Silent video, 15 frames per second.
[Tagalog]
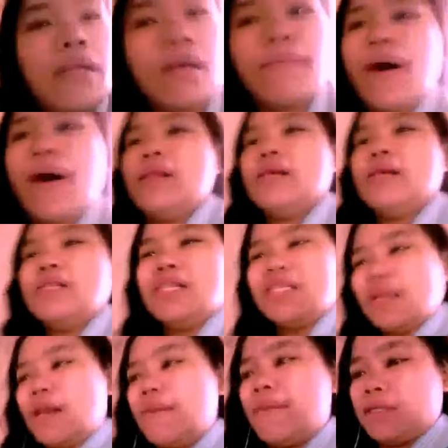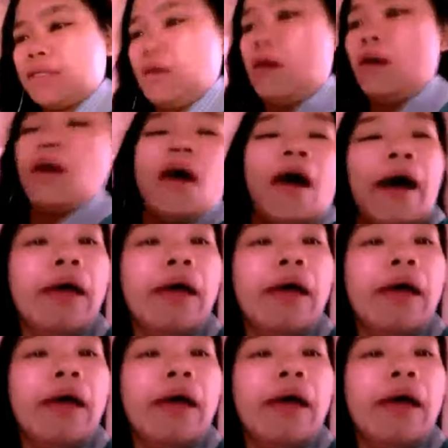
May mga trabahante diyan sa labas.